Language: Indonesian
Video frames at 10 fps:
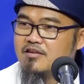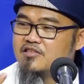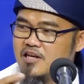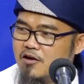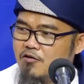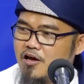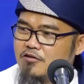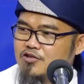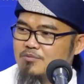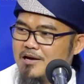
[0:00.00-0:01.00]
dicela oleh
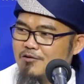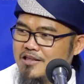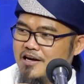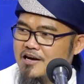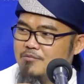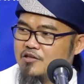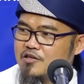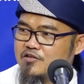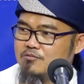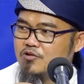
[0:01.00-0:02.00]
Allah Subhanahu wa taala nabi
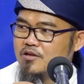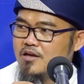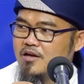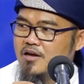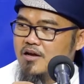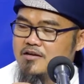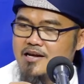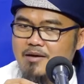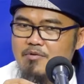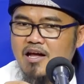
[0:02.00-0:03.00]
tersebut
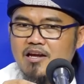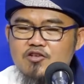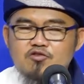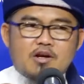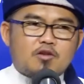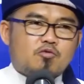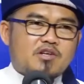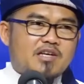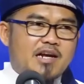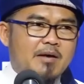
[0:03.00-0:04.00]
dan Nabi Ali salatu
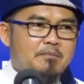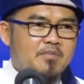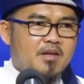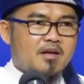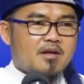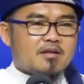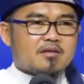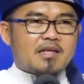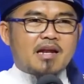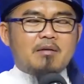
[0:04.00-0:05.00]
wasalam
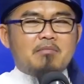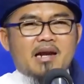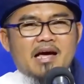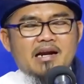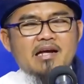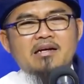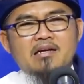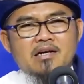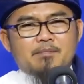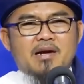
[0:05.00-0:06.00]
telah
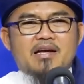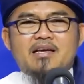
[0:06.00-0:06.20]
melarang kepada